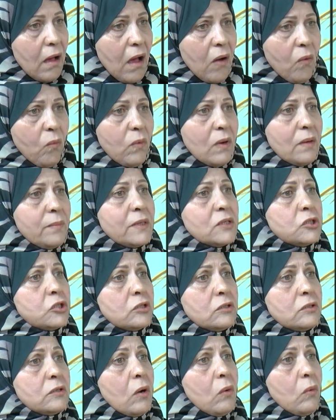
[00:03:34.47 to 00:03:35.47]
أول ما
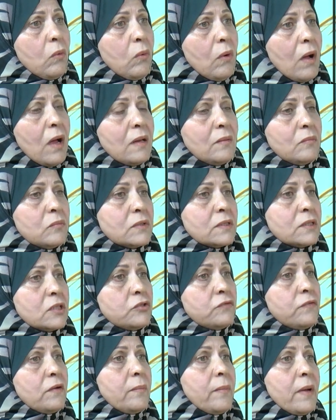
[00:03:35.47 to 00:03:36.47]
تجرأوا على
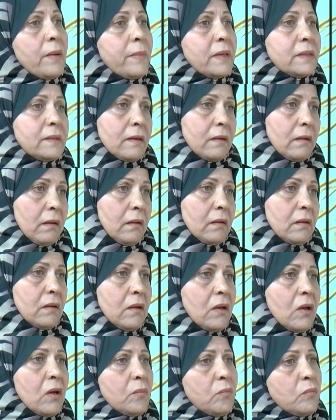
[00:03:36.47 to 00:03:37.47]
المستشفى المعمداني
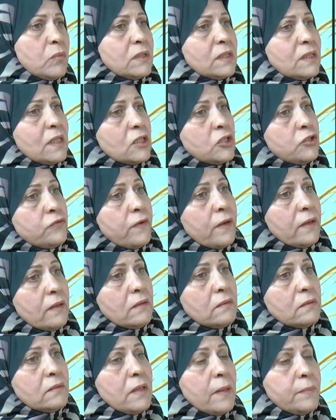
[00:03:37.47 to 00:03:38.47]
صحيح مستشفى
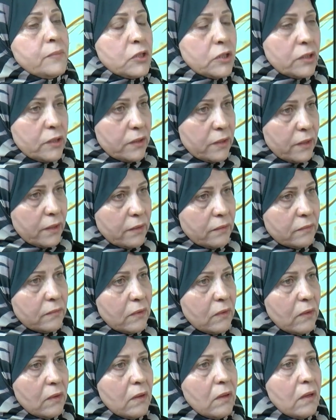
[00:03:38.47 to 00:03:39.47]
تبشيري
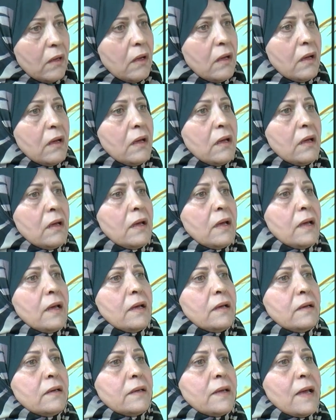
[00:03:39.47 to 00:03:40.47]
نعم آه,
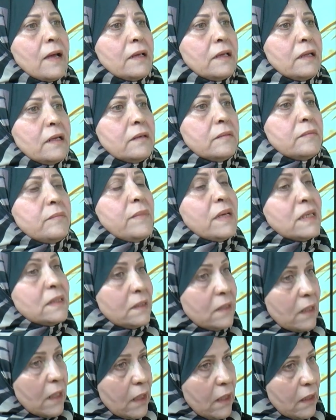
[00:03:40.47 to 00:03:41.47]
آه، يعني
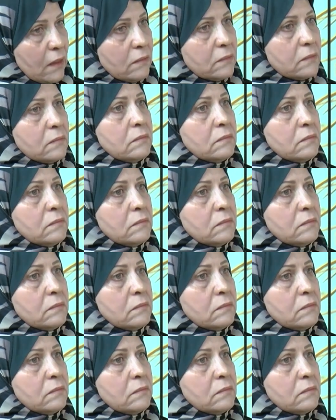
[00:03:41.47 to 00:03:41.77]
مسيحي